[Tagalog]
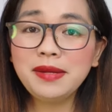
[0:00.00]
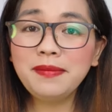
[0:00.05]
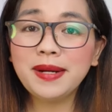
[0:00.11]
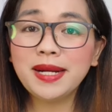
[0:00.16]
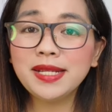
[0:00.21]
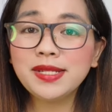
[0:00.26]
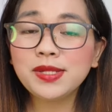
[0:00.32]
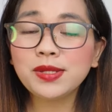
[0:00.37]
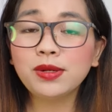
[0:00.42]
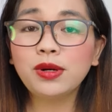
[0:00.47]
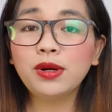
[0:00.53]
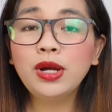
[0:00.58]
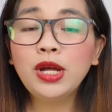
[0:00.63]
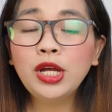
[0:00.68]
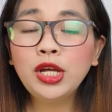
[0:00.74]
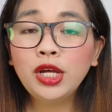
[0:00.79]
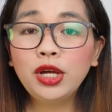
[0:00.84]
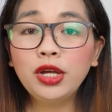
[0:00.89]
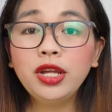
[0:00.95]
Diba? So,
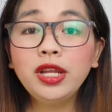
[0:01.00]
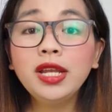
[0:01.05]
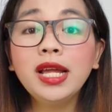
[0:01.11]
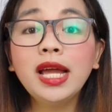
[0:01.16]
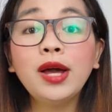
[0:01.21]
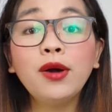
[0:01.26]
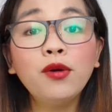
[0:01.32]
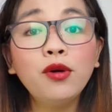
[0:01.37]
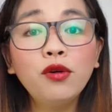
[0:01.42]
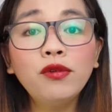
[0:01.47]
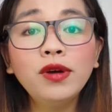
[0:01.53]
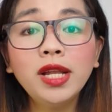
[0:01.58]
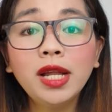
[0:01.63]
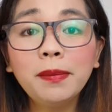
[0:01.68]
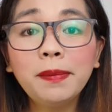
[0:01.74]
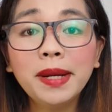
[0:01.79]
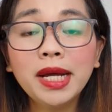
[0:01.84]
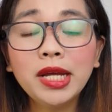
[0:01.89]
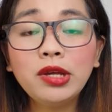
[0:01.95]
ayun nga, kung
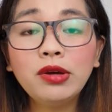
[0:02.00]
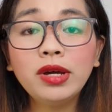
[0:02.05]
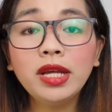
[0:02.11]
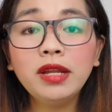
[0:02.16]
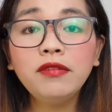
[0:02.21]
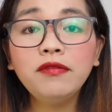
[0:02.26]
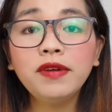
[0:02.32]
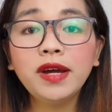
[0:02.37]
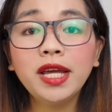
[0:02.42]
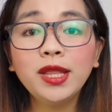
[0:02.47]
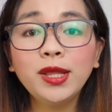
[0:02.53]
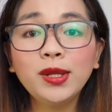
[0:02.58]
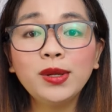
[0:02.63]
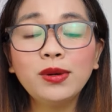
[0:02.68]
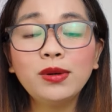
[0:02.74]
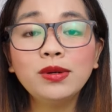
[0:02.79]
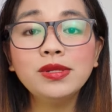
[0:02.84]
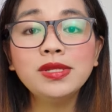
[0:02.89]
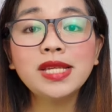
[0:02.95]
wala pa kayong invite
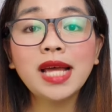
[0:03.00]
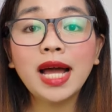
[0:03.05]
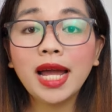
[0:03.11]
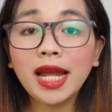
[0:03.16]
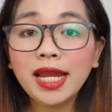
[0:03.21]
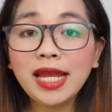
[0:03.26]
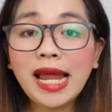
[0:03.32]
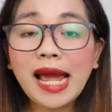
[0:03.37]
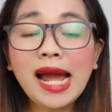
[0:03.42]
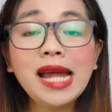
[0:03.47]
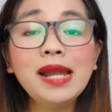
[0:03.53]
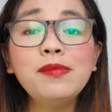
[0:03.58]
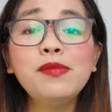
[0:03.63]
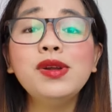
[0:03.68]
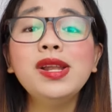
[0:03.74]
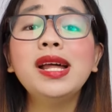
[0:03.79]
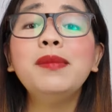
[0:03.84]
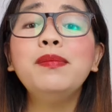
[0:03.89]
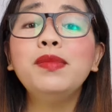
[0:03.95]
codes, ang
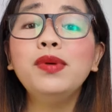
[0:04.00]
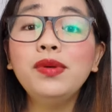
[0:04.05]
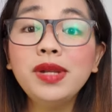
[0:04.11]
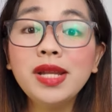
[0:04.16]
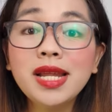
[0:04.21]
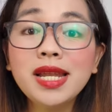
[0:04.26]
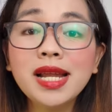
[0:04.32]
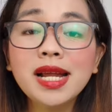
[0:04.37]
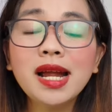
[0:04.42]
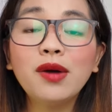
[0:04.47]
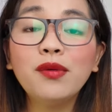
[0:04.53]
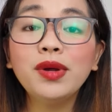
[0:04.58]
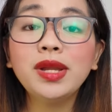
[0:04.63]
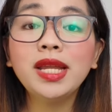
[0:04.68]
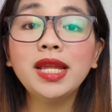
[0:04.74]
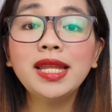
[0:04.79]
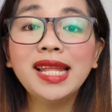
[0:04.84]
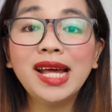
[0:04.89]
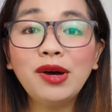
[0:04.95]
kailangan mo lang muna na
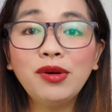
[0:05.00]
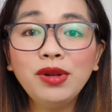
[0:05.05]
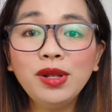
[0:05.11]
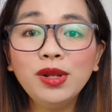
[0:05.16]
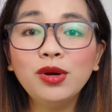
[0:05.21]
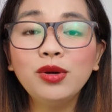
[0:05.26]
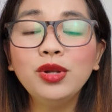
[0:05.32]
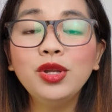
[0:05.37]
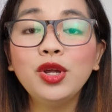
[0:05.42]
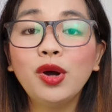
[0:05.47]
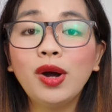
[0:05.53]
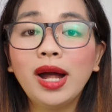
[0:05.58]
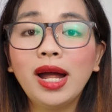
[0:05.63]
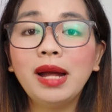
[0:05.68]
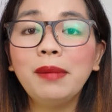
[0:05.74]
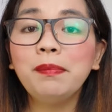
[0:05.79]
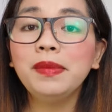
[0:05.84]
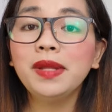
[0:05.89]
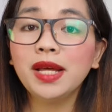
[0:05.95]
gawin, i-download yung
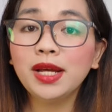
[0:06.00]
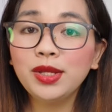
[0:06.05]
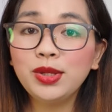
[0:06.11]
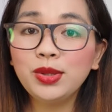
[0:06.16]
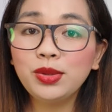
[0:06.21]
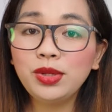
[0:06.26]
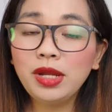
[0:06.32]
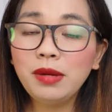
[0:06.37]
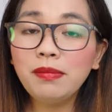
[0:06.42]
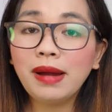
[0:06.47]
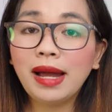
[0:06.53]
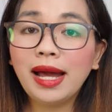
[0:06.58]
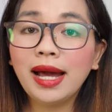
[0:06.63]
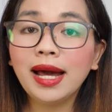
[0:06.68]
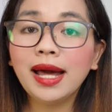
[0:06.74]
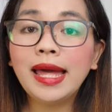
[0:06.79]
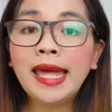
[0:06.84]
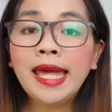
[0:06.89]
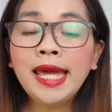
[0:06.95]
app ng UD
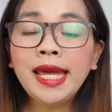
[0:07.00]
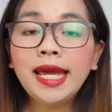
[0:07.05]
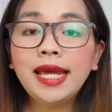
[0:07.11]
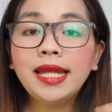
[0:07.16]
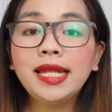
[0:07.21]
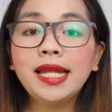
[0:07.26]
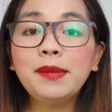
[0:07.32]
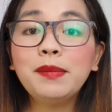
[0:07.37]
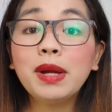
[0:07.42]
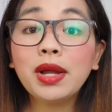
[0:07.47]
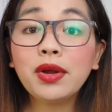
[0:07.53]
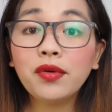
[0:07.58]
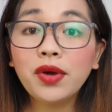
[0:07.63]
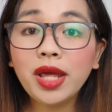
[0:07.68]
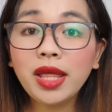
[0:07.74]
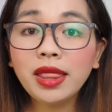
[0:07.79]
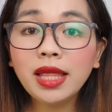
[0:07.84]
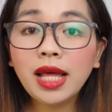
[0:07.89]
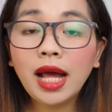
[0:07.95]
Bank and then
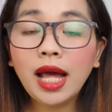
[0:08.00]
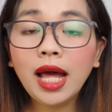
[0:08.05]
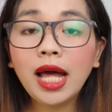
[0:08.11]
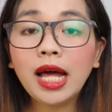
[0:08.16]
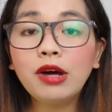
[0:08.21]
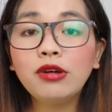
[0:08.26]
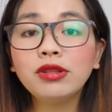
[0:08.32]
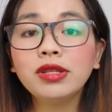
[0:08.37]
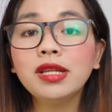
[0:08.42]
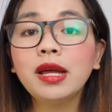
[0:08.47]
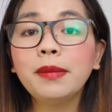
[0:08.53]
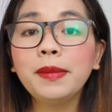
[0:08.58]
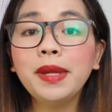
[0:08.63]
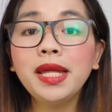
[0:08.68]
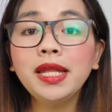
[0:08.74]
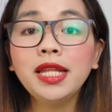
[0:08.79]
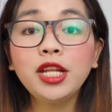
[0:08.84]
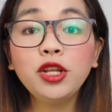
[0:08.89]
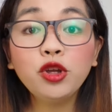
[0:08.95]
mag-create ng account,
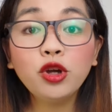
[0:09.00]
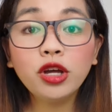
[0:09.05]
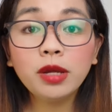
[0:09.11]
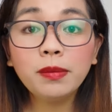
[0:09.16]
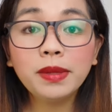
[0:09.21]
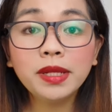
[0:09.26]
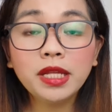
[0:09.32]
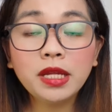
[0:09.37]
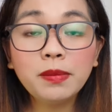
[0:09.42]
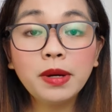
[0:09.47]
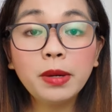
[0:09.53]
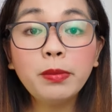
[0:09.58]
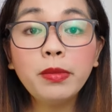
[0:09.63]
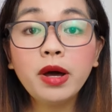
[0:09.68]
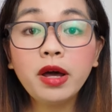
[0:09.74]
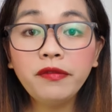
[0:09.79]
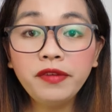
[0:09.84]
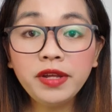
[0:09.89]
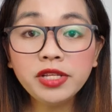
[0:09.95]
gamitin yung iba't
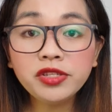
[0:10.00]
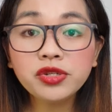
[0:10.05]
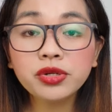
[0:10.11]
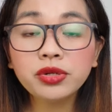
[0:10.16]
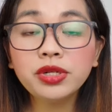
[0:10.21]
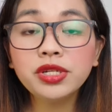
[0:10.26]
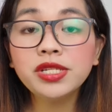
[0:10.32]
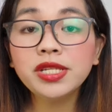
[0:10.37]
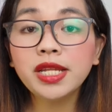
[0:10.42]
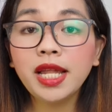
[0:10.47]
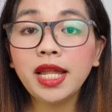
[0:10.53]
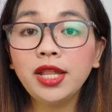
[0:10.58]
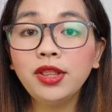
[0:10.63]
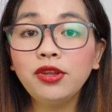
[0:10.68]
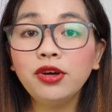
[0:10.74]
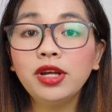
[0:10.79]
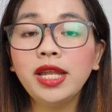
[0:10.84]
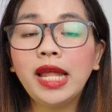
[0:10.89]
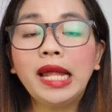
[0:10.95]
ibang mga features na
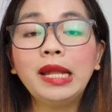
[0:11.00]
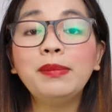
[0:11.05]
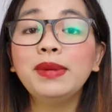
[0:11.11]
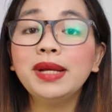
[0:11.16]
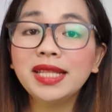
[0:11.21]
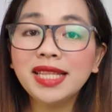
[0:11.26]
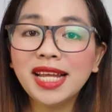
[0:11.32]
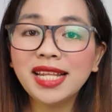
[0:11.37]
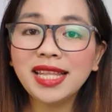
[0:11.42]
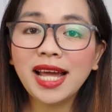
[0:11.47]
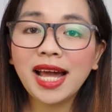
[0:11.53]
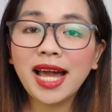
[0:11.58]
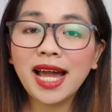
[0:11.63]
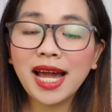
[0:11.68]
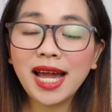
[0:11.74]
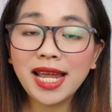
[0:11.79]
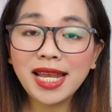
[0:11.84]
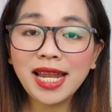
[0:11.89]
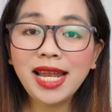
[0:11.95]
nandun at
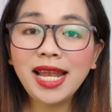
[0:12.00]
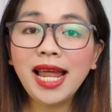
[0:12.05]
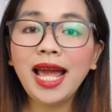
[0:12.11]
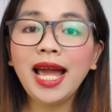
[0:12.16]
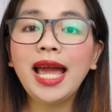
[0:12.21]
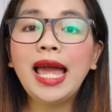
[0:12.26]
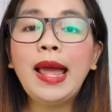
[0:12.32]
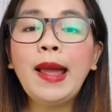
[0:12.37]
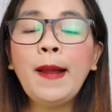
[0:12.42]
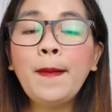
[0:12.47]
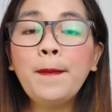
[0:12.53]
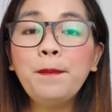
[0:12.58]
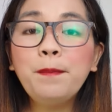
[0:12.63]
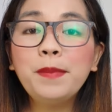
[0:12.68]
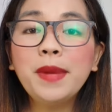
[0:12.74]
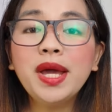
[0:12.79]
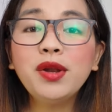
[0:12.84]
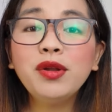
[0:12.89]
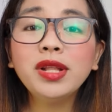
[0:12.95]
magtataka ka na lang
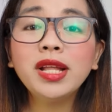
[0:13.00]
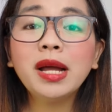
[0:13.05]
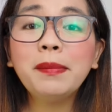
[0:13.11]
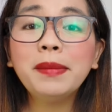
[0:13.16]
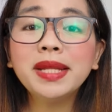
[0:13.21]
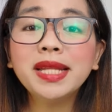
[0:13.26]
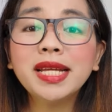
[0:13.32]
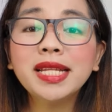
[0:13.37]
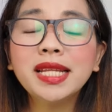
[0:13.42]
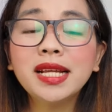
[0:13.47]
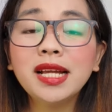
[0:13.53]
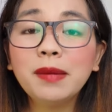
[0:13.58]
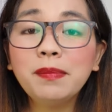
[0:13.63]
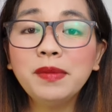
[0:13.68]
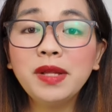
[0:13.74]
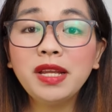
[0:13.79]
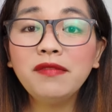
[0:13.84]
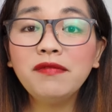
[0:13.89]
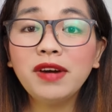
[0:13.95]
meron kang
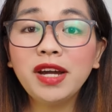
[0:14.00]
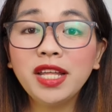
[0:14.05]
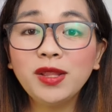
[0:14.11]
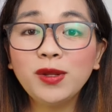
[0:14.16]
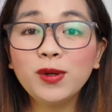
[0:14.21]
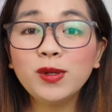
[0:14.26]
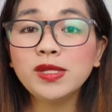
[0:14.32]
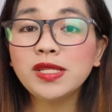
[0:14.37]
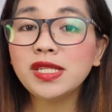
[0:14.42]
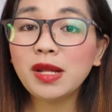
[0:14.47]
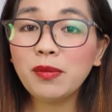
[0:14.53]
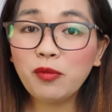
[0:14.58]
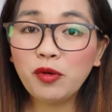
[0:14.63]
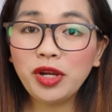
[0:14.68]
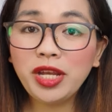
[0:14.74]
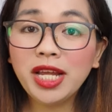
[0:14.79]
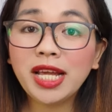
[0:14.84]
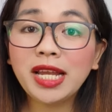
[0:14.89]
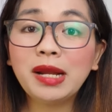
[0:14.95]
matatanggap na invite codes na
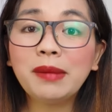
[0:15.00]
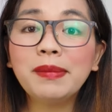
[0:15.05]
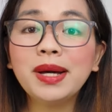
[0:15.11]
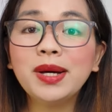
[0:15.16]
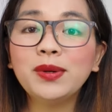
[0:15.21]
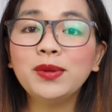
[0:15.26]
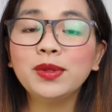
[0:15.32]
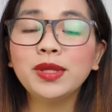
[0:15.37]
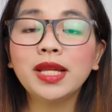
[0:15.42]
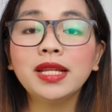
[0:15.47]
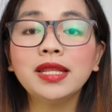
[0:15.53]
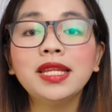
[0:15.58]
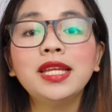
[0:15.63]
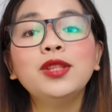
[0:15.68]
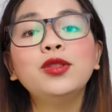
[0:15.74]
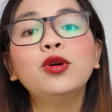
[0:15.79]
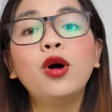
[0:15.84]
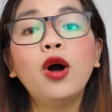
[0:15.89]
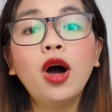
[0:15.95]
pwede ka nang makautang
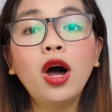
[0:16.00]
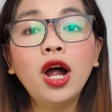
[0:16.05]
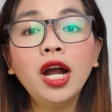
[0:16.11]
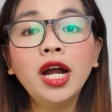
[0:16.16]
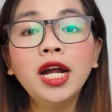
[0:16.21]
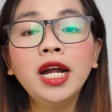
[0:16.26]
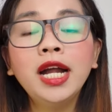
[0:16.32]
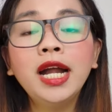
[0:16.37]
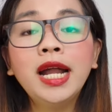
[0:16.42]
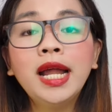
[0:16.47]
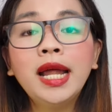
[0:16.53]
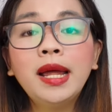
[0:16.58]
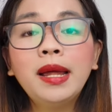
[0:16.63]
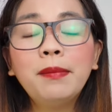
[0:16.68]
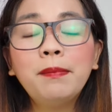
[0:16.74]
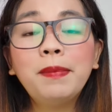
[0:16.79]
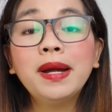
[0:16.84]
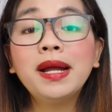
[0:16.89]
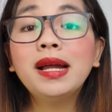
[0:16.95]
dito or
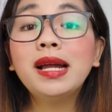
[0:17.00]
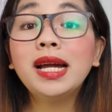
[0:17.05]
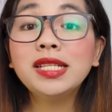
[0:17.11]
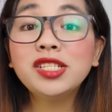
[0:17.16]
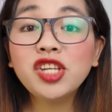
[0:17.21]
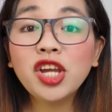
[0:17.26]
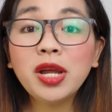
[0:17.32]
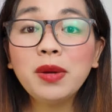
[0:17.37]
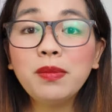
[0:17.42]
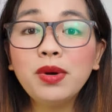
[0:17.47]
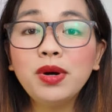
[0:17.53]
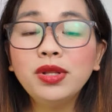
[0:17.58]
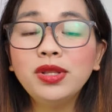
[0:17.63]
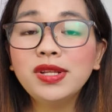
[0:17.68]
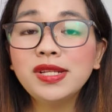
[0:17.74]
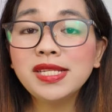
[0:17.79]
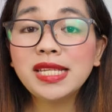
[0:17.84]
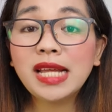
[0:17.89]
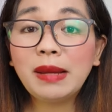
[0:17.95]
pagka-check mo
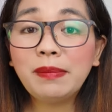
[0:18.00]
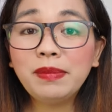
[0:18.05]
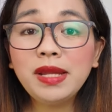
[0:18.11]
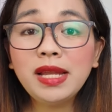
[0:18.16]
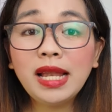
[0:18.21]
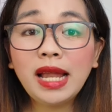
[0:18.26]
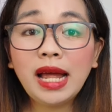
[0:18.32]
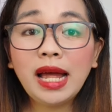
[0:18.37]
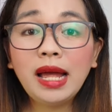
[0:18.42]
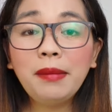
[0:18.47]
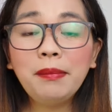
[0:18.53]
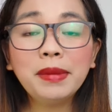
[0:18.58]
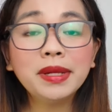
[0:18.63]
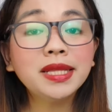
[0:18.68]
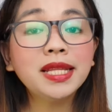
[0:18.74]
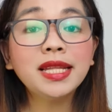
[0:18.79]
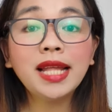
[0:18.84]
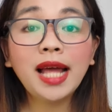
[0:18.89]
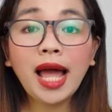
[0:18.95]
dun sa app nila,
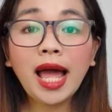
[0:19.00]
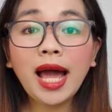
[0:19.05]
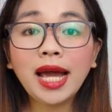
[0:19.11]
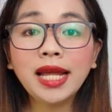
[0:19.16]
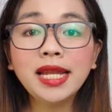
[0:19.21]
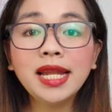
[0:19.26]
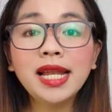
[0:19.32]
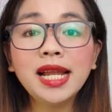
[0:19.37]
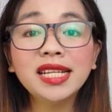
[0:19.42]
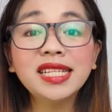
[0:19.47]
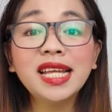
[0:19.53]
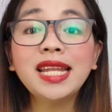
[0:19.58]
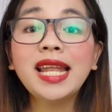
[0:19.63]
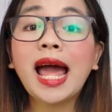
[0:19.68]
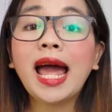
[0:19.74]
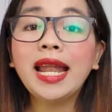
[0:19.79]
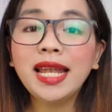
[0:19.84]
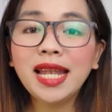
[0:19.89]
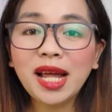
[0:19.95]
magtataka ka na lang na
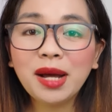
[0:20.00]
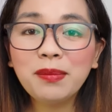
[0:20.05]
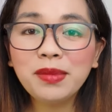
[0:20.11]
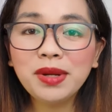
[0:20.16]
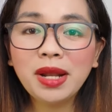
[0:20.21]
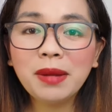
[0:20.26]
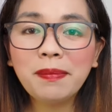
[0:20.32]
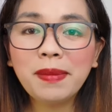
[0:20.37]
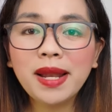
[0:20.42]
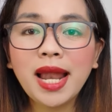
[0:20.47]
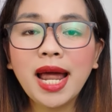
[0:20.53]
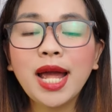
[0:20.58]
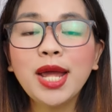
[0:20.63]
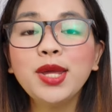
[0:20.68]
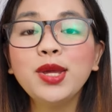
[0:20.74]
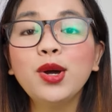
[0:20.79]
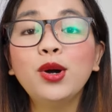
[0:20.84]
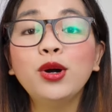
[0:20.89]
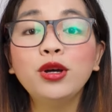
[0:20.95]
na-unlock mo na pala
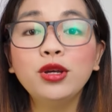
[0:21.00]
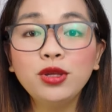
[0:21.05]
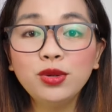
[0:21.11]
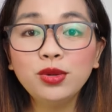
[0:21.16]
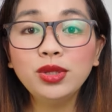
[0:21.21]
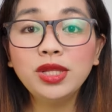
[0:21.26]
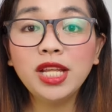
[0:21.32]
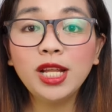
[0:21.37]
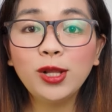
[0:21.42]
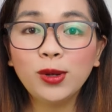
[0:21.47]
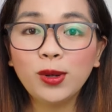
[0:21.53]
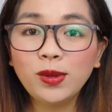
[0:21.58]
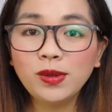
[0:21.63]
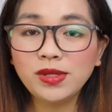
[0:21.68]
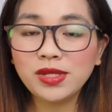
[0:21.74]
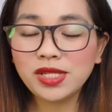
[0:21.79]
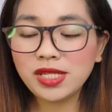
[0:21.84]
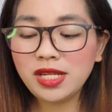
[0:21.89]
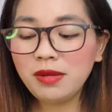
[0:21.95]
yung UD
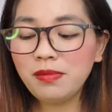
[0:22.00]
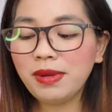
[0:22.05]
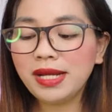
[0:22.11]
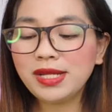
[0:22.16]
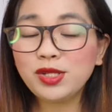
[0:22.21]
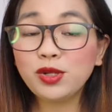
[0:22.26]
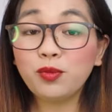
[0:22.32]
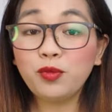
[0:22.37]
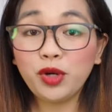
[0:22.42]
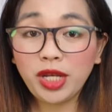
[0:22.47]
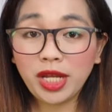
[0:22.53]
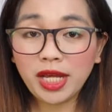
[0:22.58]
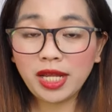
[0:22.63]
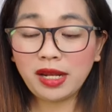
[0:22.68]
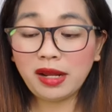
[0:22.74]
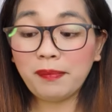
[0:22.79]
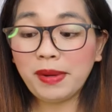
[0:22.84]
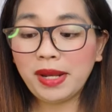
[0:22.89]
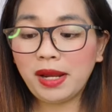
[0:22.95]
loans, diba? So, pwede
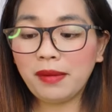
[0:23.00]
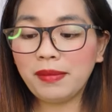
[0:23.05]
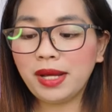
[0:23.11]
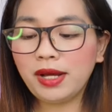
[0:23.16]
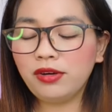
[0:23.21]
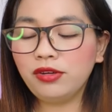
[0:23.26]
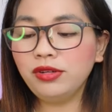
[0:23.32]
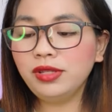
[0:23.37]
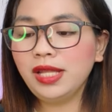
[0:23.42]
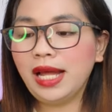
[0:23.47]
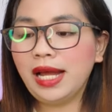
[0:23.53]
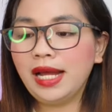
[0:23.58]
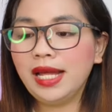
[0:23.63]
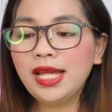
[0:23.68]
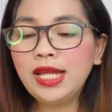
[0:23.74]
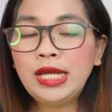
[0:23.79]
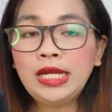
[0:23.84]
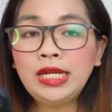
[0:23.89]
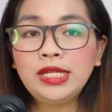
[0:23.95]
ka na palang makautang.